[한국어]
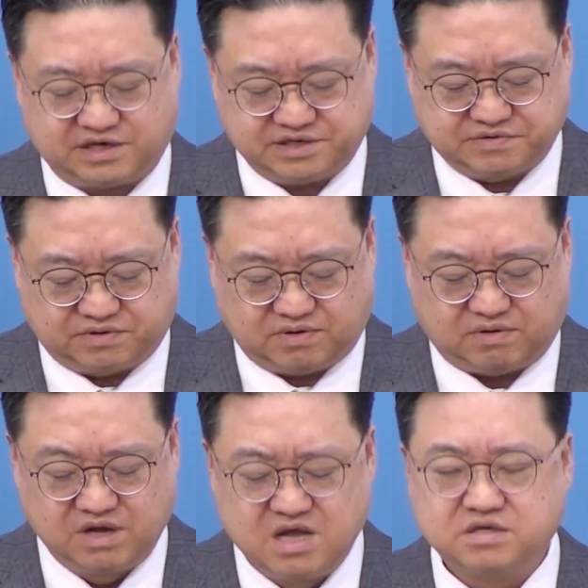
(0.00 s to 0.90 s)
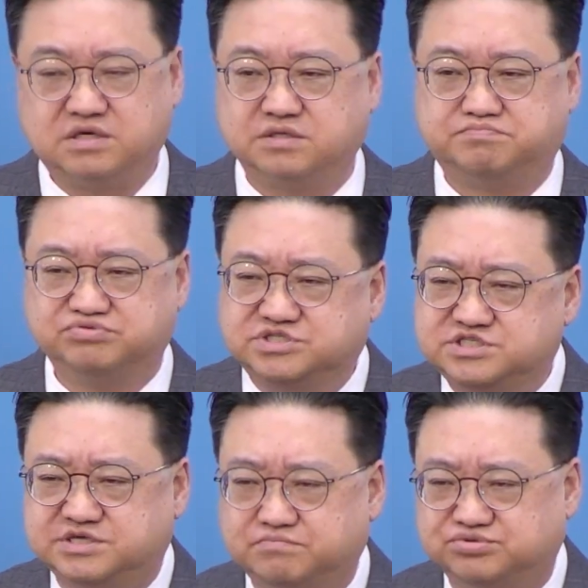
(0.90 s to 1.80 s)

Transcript: 아니고 그 문제,